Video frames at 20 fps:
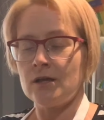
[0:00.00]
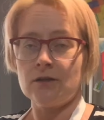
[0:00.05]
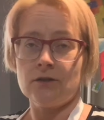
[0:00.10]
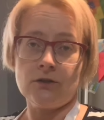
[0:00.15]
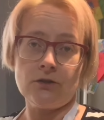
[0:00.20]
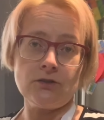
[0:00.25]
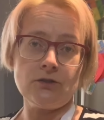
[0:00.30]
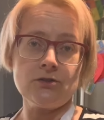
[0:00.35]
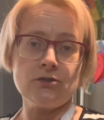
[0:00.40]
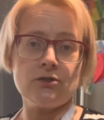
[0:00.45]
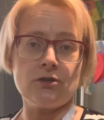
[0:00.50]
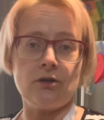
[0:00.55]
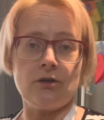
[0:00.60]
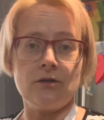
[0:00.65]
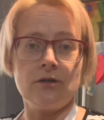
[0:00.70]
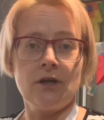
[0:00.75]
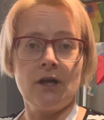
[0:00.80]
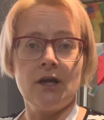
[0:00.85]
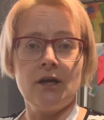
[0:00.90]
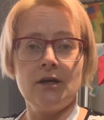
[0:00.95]
No to
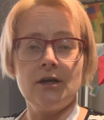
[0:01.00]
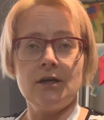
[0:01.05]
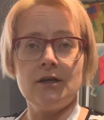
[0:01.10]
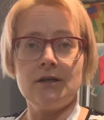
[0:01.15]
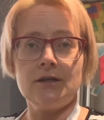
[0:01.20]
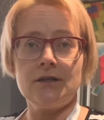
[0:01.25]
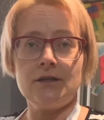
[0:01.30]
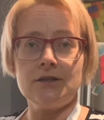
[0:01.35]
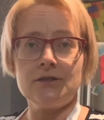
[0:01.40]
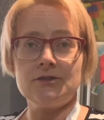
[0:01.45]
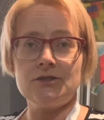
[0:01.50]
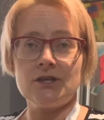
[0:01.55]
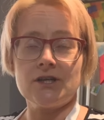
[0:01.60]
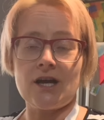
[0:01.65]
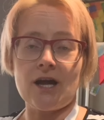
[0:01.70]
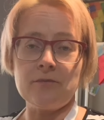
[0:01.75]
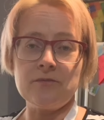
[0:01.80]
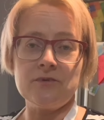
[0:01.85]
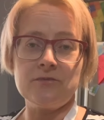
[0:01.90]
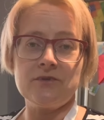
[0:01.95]
co? E,
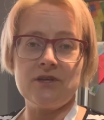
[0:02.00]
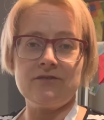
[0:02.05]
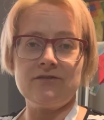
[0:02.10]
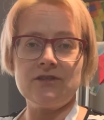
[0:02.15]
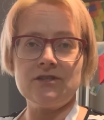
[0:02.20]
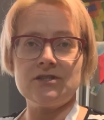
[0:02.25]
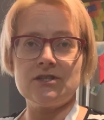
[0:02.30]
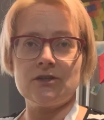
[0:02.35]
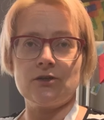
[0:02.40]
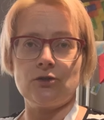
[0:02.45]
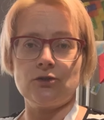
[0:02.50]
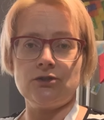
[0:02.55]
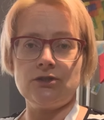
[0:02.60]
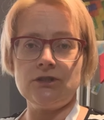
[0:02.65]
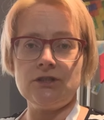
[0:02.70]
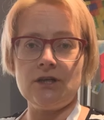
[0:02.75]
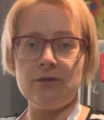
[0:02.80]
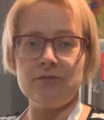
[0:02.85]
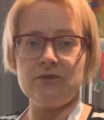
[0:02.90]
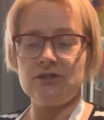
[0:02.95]
czekamy mniej więcej
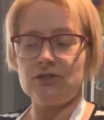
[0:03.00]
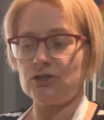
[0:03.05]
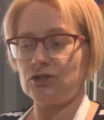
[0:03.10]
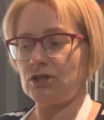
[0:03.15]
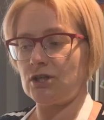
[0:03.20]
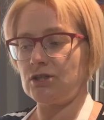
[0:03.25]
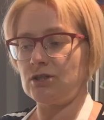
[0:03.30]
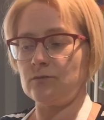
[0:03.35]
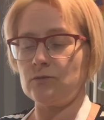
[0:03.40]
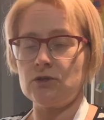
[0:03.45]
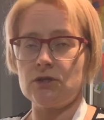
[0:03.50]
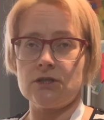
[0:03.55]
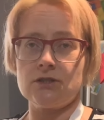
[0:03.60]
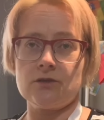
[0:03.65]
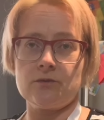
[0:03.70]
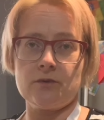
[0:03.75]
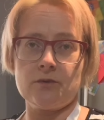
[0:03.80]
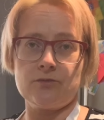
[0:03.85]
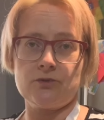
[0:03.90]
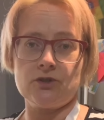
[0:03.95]
godzinę. W międzyczasie można
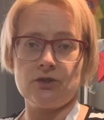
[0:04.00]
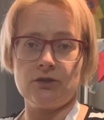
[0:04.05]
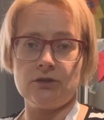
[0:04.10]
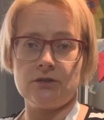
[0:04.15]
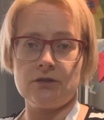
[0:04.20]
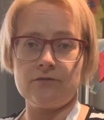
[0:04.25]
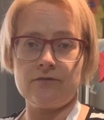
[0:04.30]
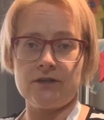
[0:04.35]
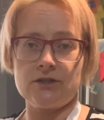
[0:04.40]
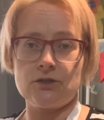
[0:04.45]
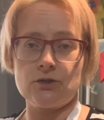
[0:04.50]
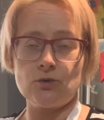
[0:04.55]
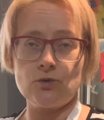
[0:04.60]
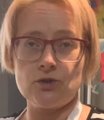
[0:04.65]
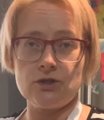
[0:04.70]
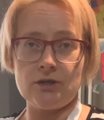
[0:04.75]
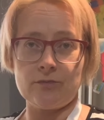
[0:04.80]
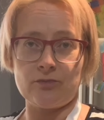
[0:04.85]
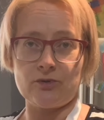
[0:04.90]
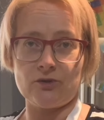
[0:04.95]
sobie przygotować
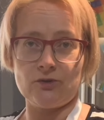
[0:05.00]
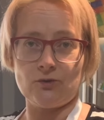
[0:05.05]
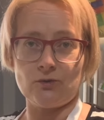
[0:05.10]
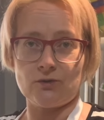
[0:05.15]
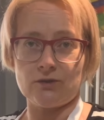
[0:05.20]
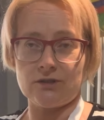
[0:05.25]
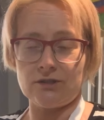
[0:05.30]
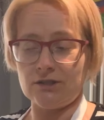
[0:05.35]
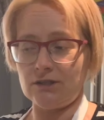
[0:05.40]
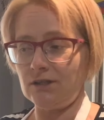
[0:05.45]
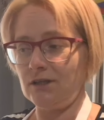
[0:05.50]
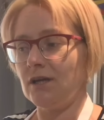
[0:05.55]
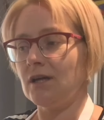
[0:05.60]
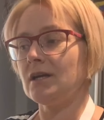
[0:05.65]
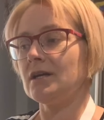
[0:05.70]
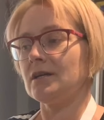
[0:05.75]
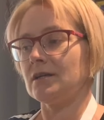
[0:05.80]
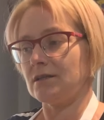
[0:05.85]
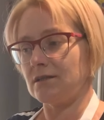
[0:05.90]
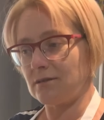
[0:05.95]
różne produkty
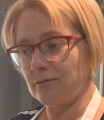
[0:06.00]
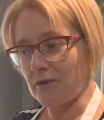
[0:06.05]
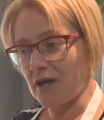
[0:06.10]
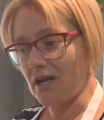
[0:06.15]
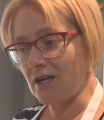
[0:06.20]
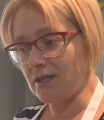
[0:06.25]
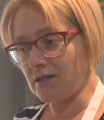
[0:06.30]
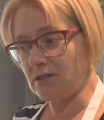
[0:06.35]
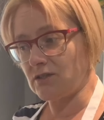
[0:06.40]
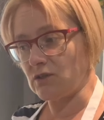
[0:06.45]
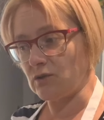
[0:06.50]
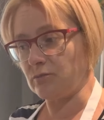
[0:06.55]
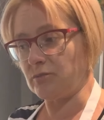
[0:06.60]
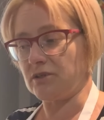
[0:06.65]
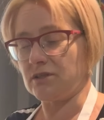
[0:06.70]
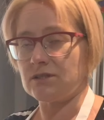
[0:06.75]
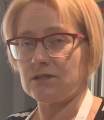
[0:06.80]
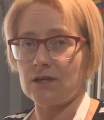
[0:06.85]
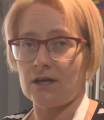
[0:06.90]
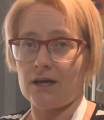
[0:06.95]
zmielić
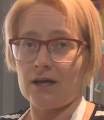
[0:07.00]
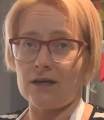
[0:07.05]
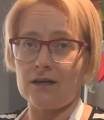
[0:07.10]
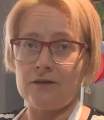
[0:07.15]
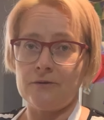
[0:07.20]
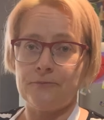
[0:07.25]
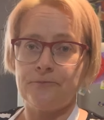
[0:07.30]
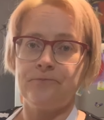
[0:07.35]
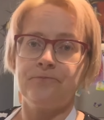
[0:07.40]
sobie ser.